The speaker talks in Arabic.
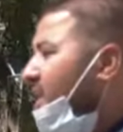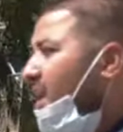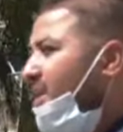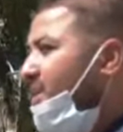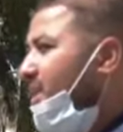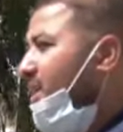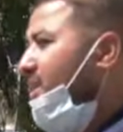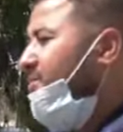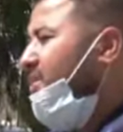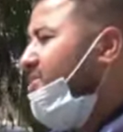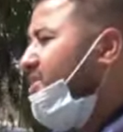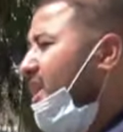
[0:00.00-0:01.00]
اي حدا يعني
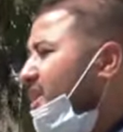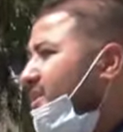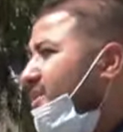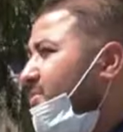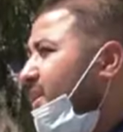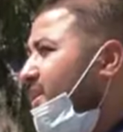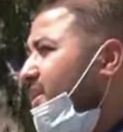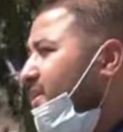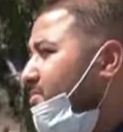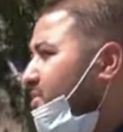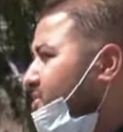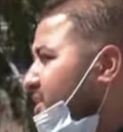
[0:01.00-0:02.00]
من الجهات
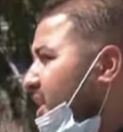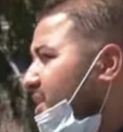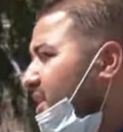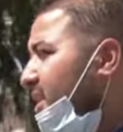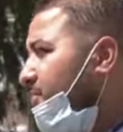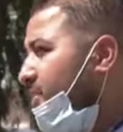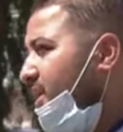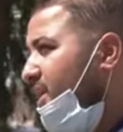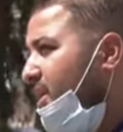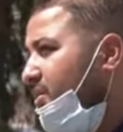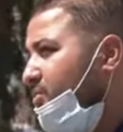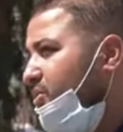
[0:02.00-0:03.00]
المعنيه الجهات
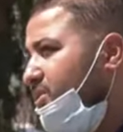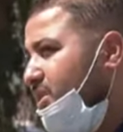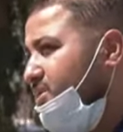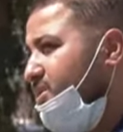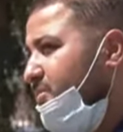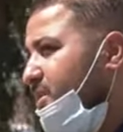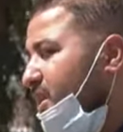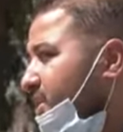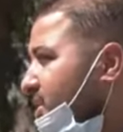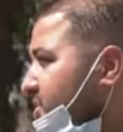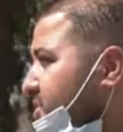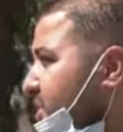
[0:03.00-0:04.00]
الامنيه المختصه بهذا
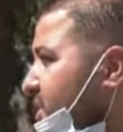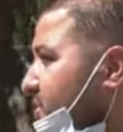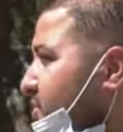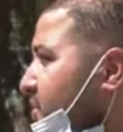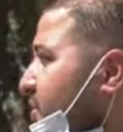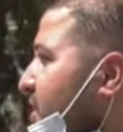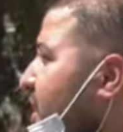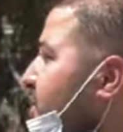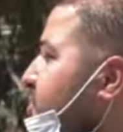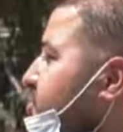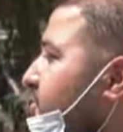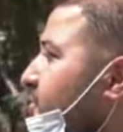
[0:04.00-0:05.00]
الشيء انه
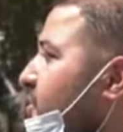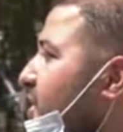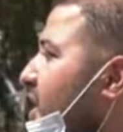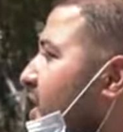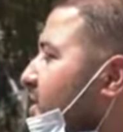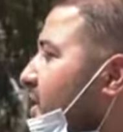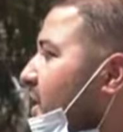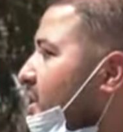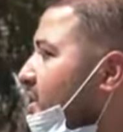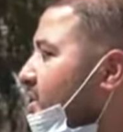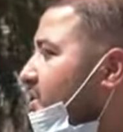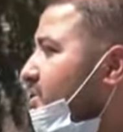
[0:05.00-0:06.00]
يعني يشوفوا لنا هذا
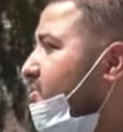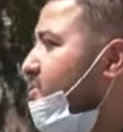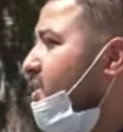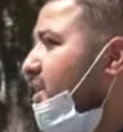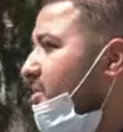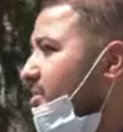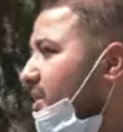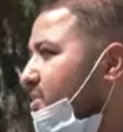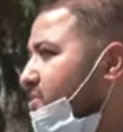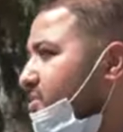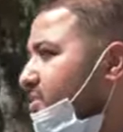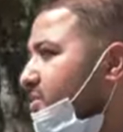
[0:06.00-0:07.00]
حق وصاحب
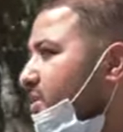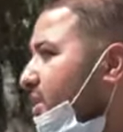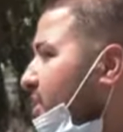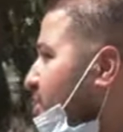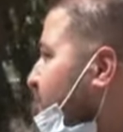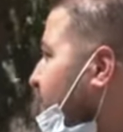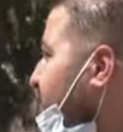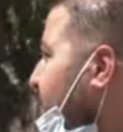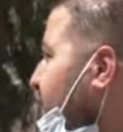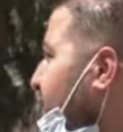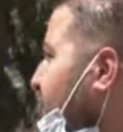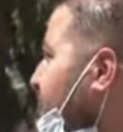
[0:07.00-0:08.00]
الحق سلطان واحنا
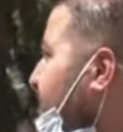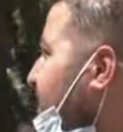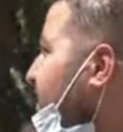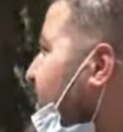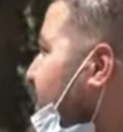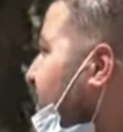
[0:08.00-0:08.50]
يعني